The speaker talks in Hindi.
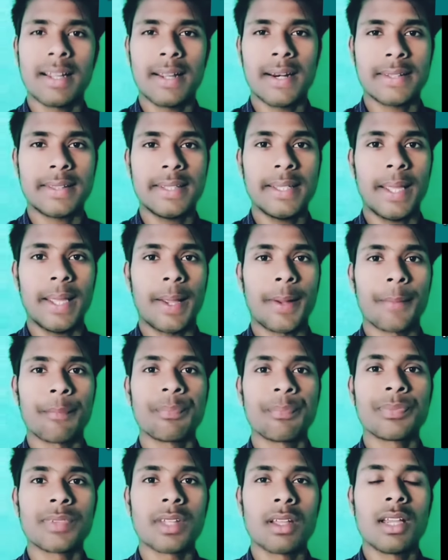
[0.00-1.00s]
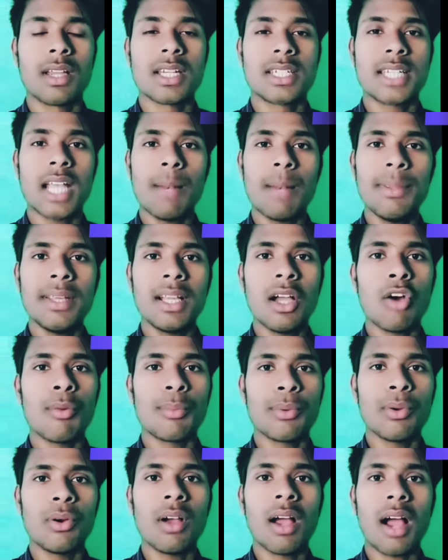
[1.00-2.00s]
करते हैं सेल बी का
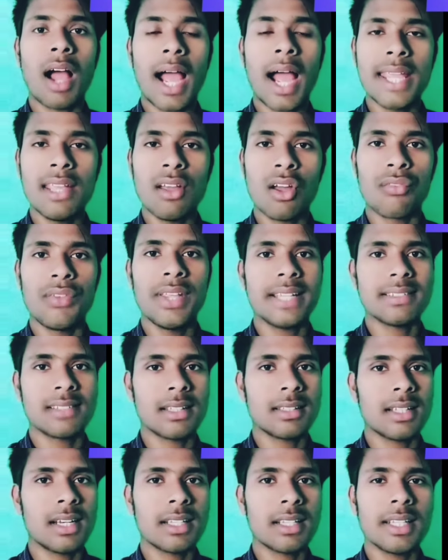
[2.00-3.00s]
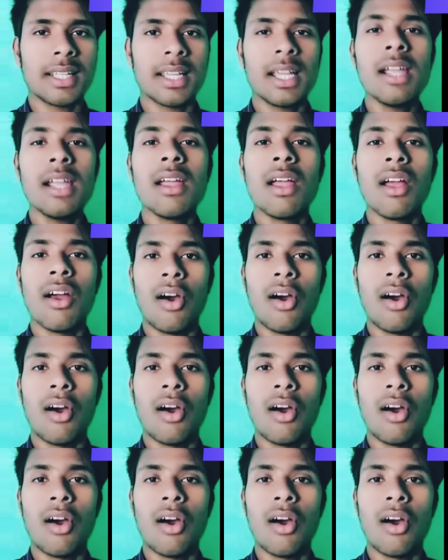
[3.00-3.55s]
उपयोग आई और बी के साथ करते हैं